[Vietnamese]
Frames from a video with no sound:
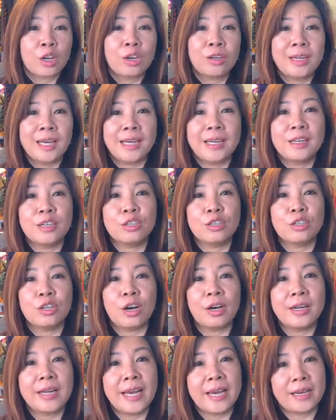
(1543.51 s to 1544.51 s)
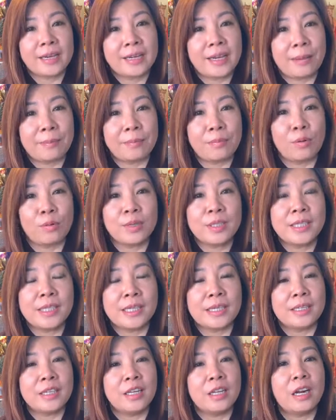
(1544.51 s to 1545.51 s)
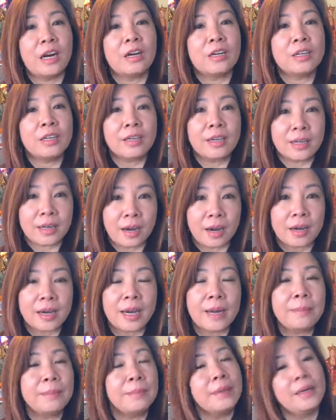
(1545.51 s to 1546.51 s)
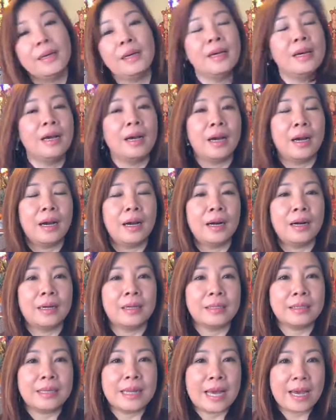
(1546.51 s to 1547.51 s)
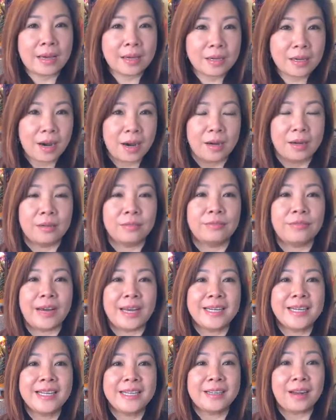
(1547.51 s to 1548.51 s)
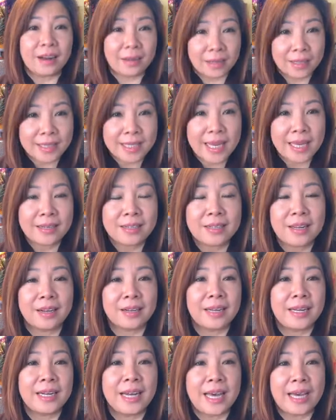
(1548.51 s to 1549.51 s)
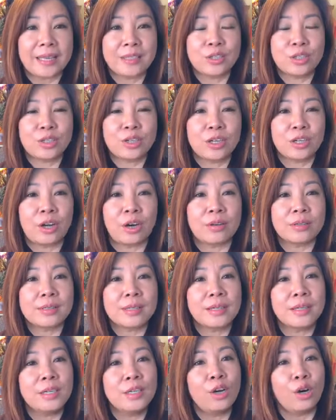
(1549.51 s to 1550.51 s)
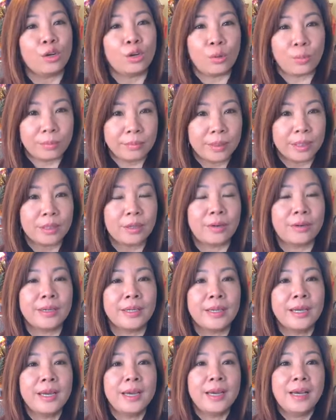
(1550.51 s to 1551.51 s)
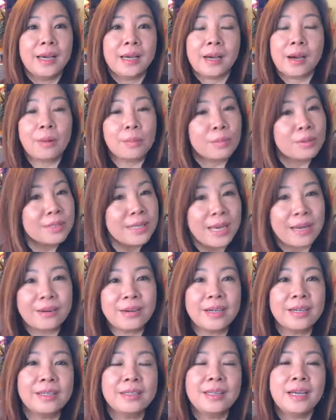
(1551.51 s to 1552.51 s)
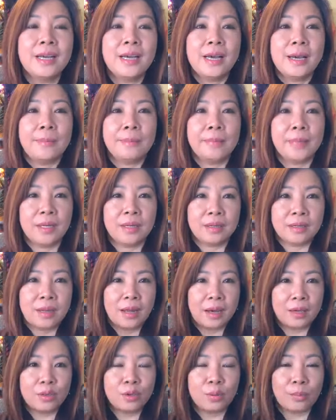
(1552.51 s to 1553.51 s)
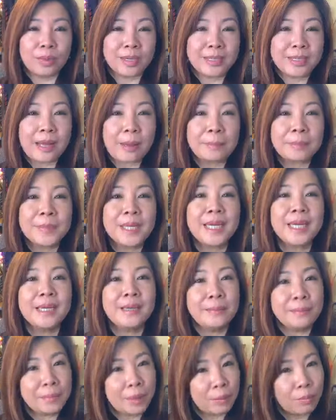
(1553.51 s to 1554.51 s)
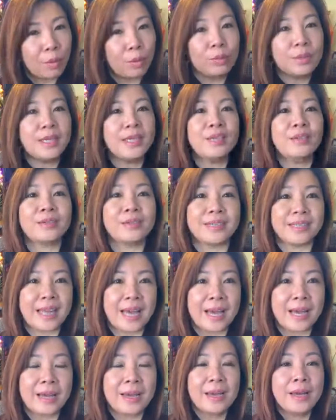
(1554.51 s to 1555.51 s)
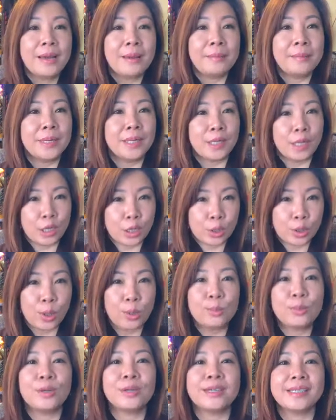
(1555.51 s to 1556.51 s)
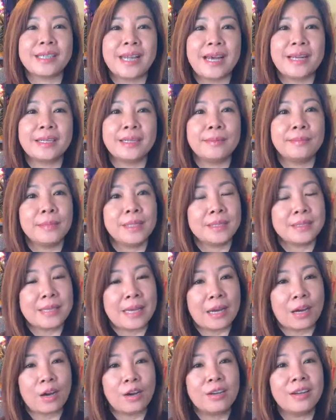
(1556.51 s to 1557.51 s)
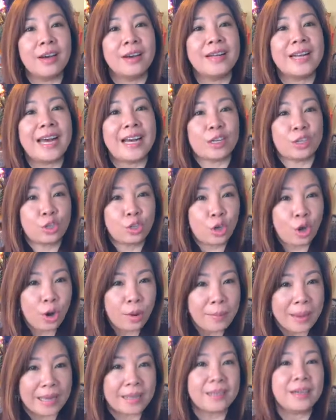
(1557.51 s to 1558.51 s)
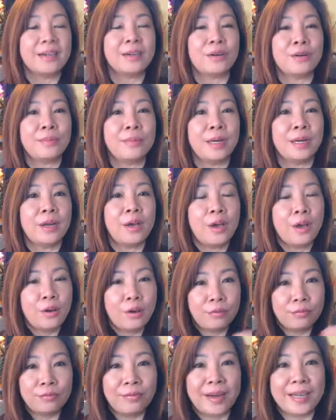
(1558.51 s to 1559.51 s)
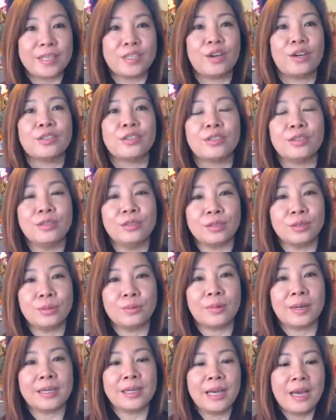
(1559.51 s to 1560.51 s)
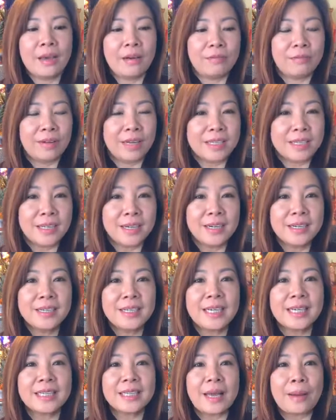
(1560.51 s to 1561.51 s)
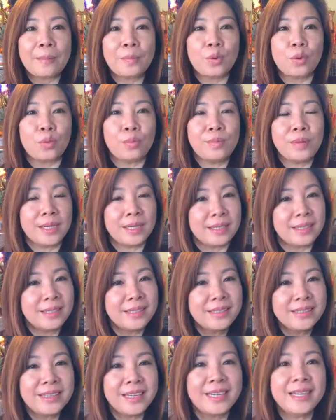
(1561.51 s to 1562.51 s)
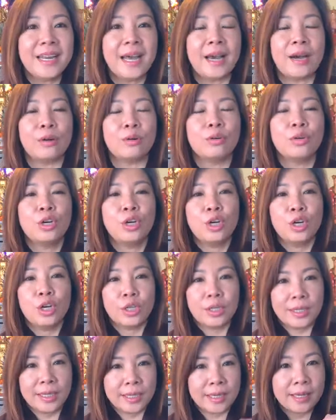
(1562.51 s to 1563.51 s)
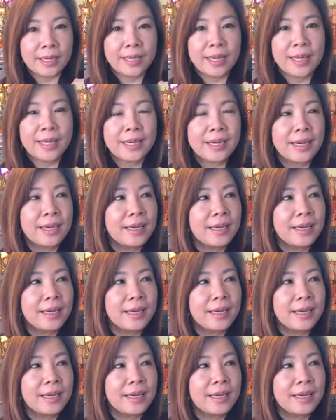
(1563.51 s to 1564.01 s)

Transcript: có thể là người đó đang gặp một cái chuyện gì đó rất là khẩn cấp à, đang cần phải đi thật là nhanh thật là lẹ cho nên họ sơ ý họ đụng mình thôi không có sao hết mình dùng cái tâm thí mình bố thí cho người ta mình nghĩ tốt cho người ta thì mình sẽ có lợi lạc cho bản thân của mình và cho những người xung quanh và nhớ cái tâm của mình như thế nào thì cái cái cái